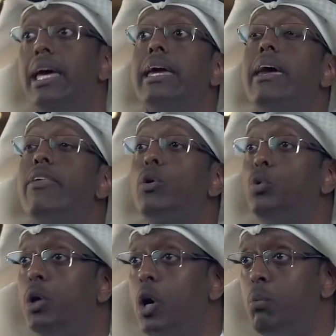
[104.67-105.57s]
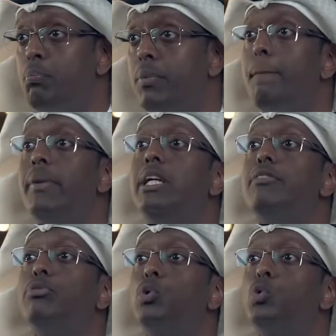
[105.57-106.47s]
كثيرون هم من
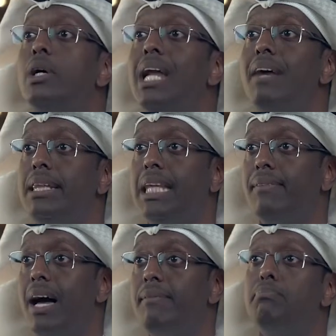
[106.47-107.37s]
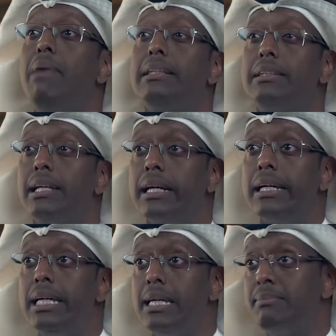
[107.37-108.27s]
يفقدون الأمل تماما بعد
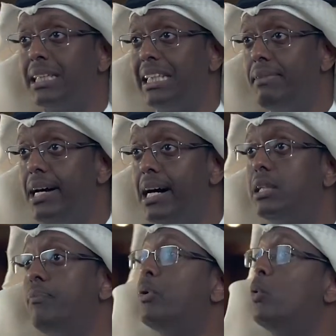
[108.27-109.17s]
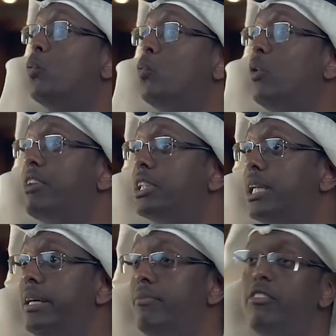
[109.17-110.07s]
تلقيهم صدمات
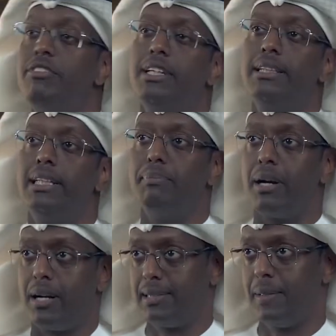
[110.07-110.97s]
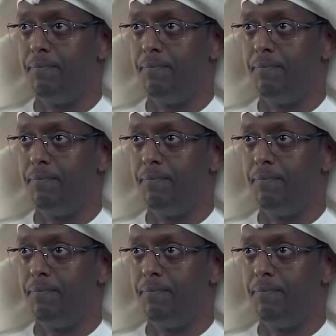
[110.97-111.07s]
وفشلهم في عدة مرات